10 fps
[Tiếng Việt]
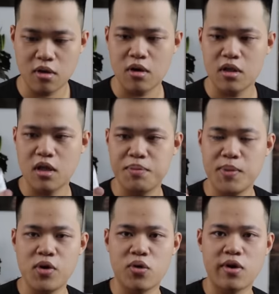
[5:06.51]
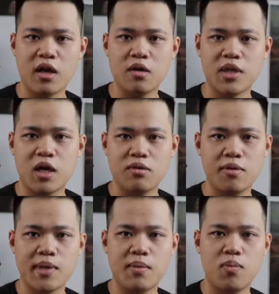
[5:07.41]
Còn PPO nó đắt hơn một tẹo,
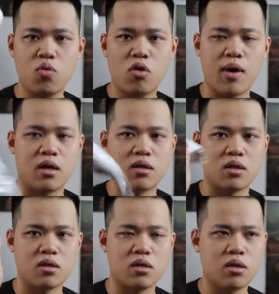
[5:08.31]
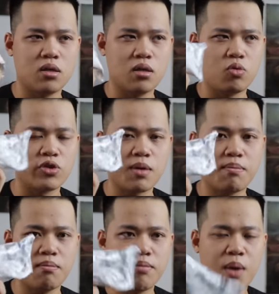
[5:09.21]
tiếp này mình mua khoảng
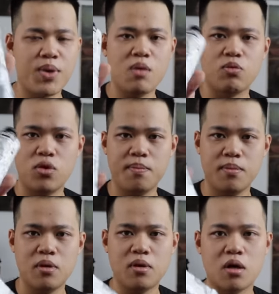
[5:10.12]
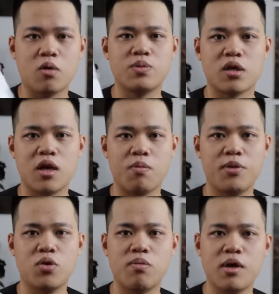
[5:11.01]
130.000 một tiếp ở cổng trường Đại học
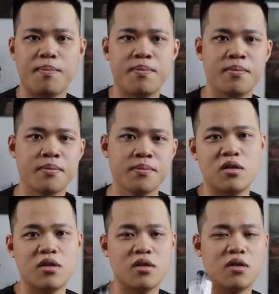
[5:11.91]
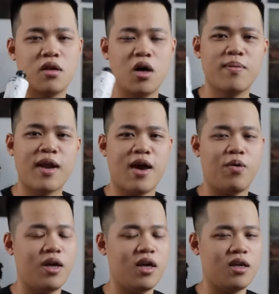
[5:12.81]
Mỹ thuật Công nghiệp. Ông
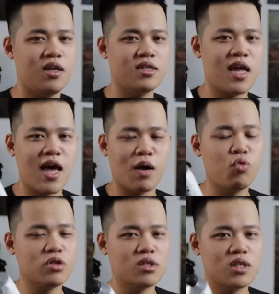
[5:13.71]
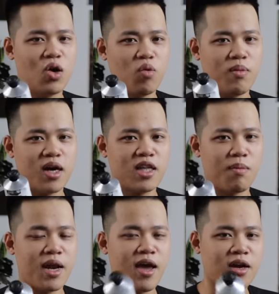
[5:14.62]
nào ấy đi ra hàng mua sơn dầu mà cái
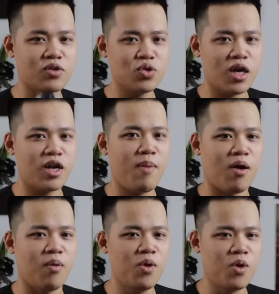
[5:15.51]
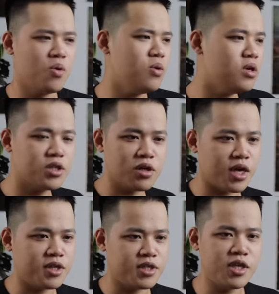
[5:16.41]
thằng bán hàng nó suốt ngày nó bảo ui
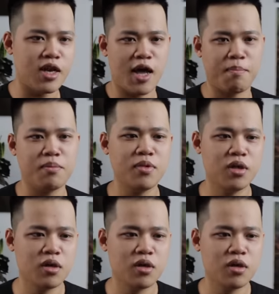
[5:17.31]
sơn này xịn lắm,